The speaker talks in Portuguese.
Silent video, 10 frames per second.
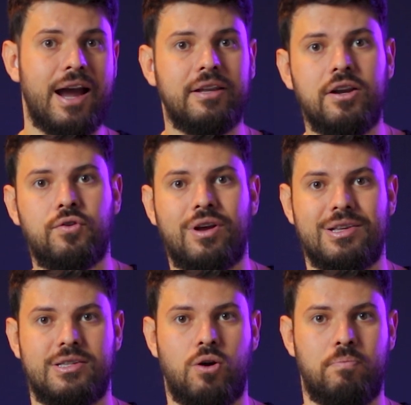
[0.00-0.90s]
A
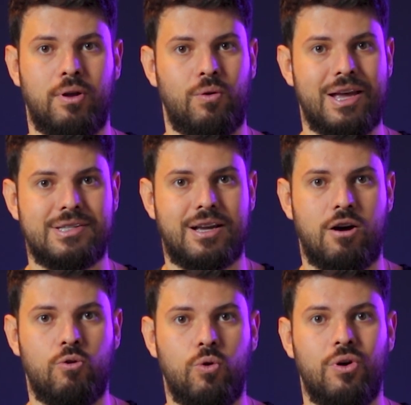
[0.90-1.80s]
identificação pelo
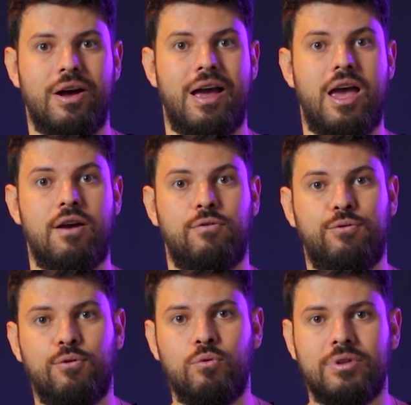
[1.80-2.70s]
SKU é
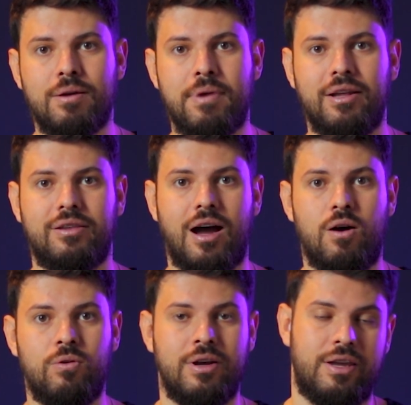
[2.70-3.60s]

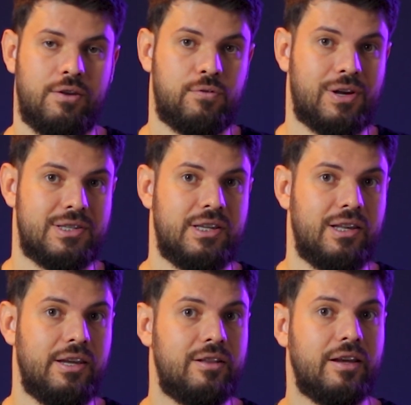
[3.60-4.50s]
fundamental e
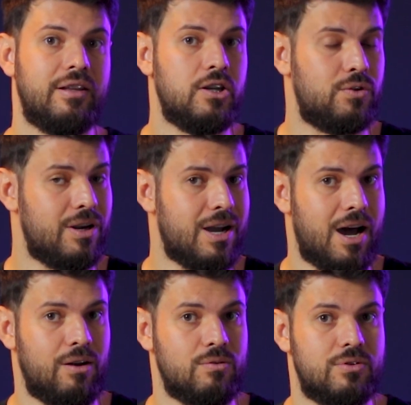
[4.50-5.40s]
facilita
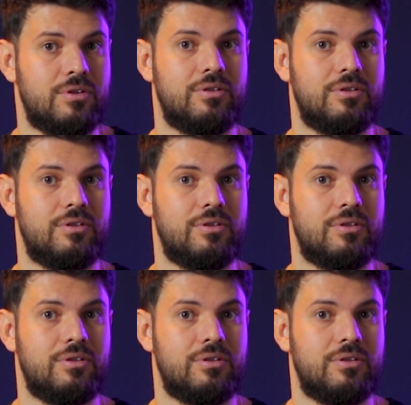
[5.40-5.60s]
identificá-los.